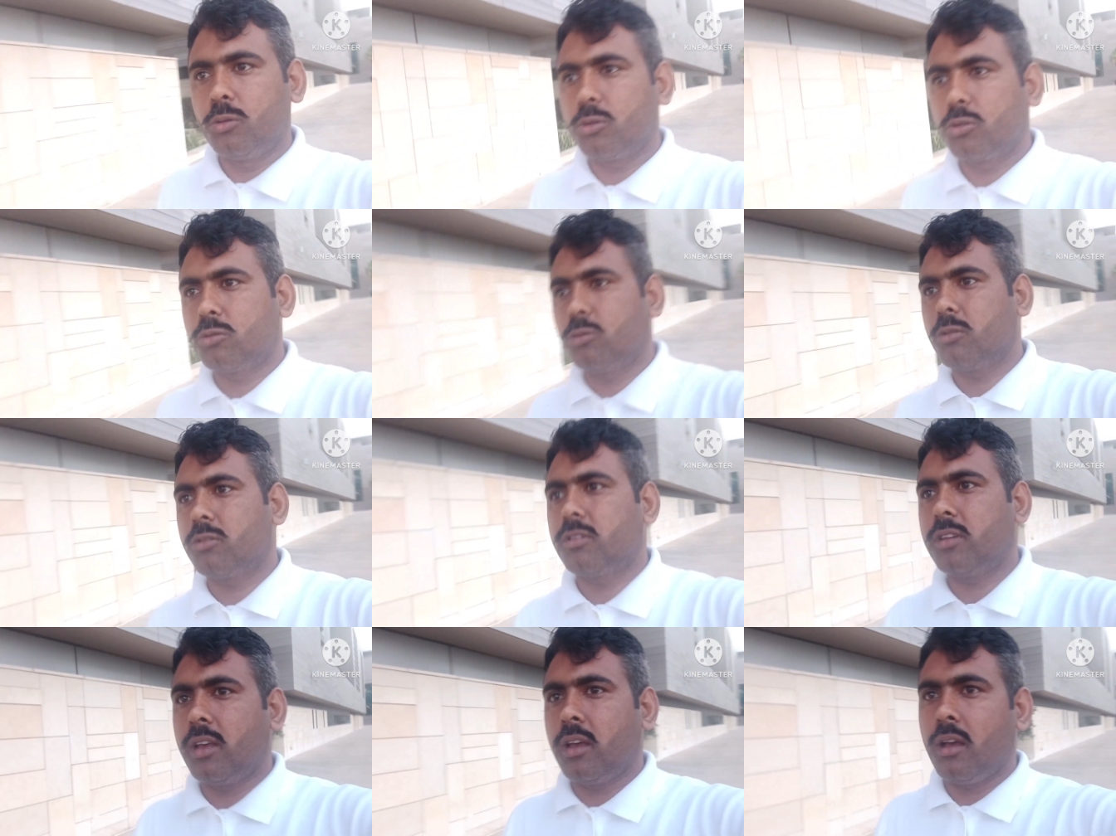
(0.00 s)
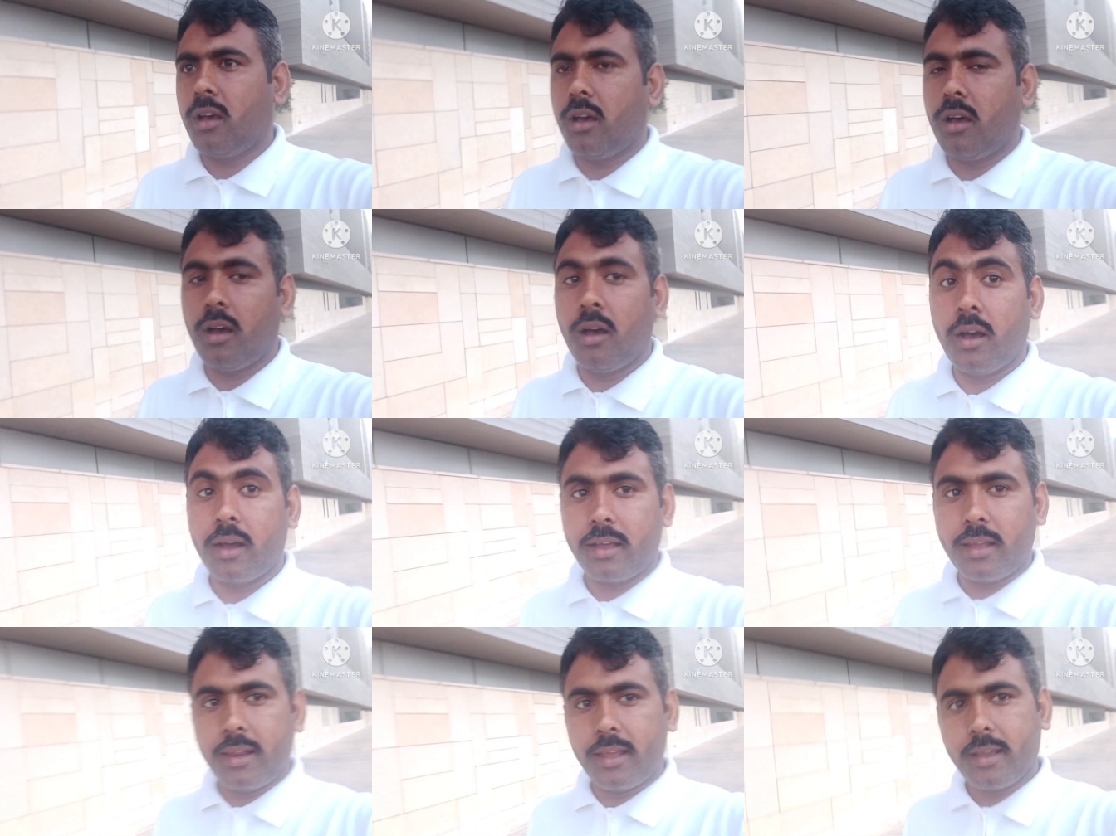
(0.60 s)
दोस्तों से
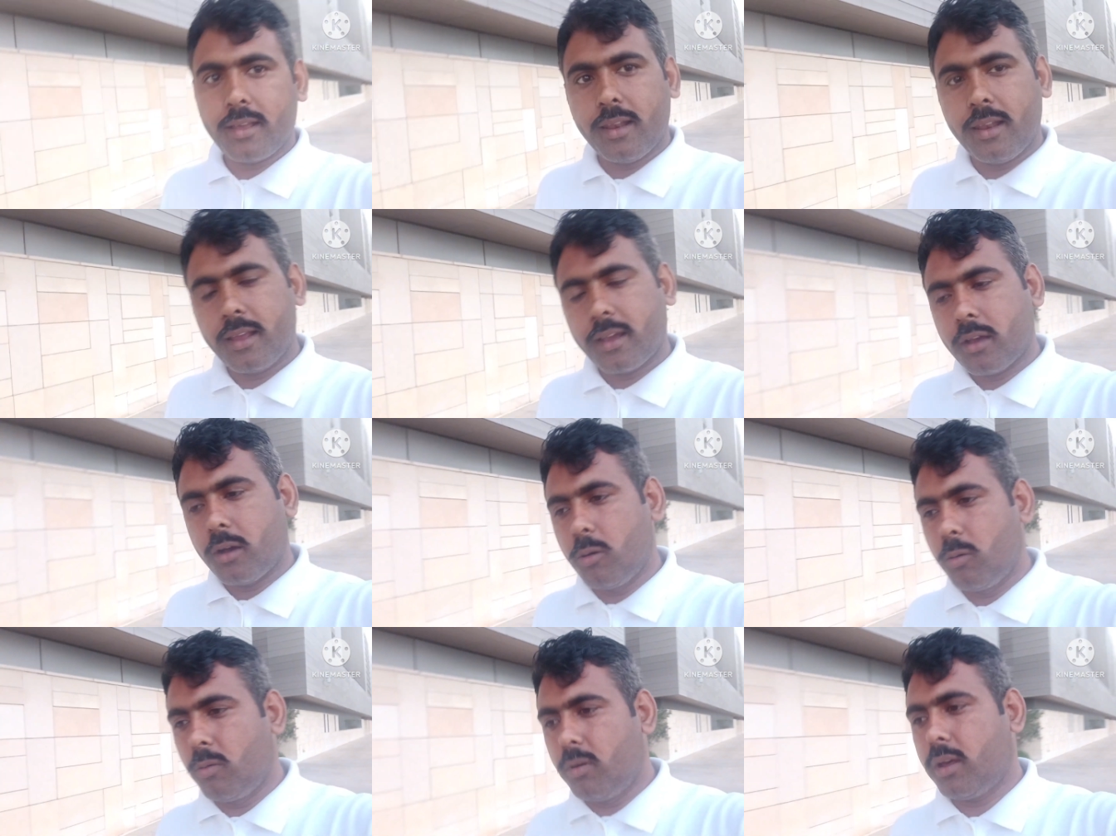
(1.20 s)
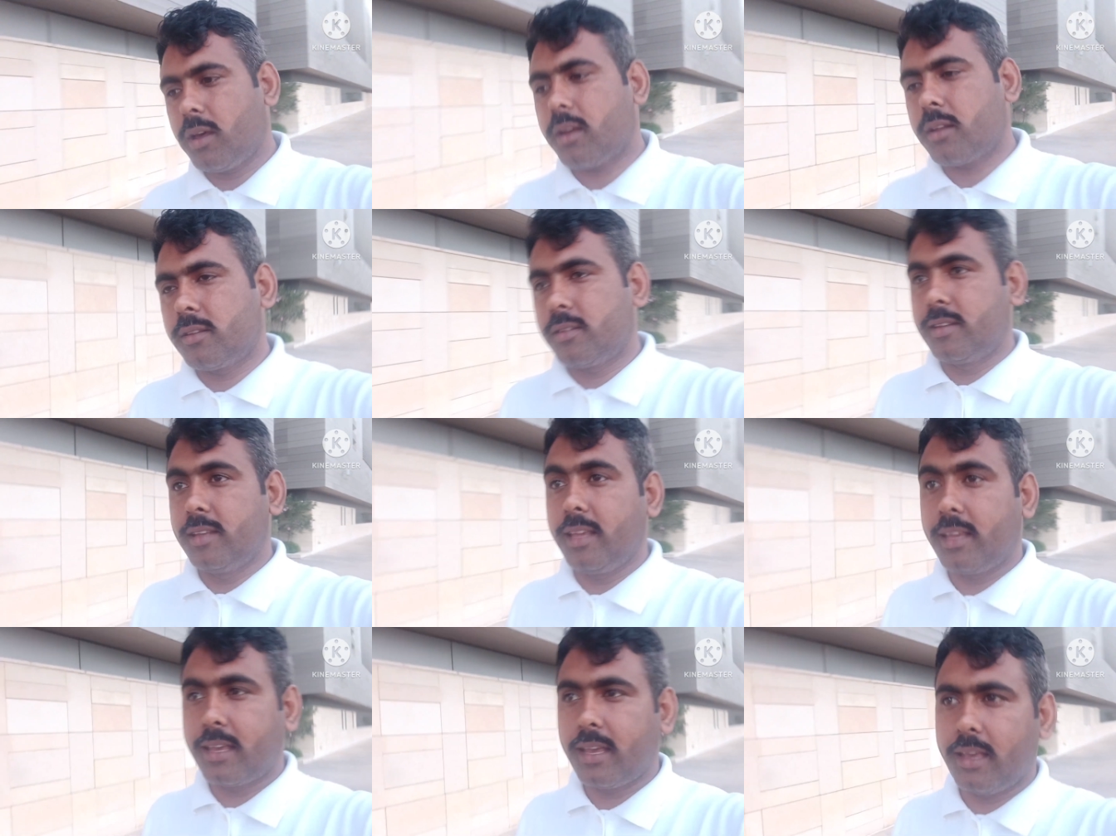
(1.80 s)
आगे निकलने का हुनर
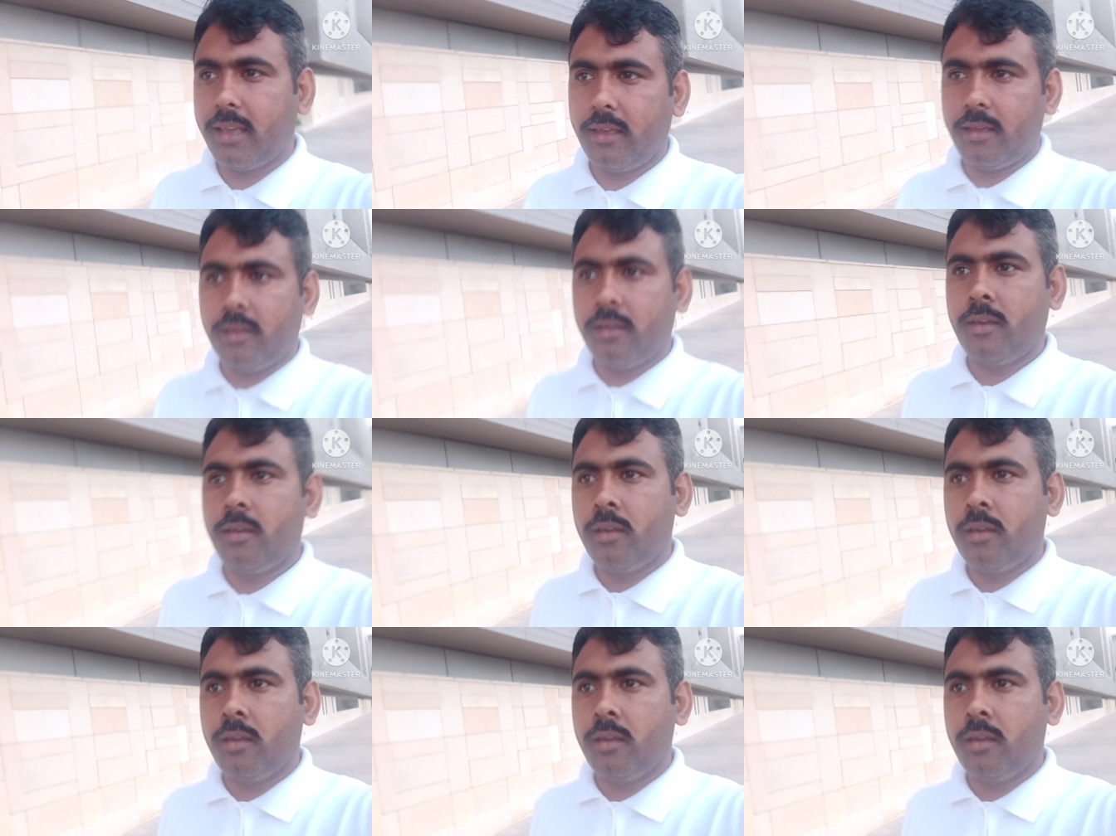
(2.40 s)
सीखें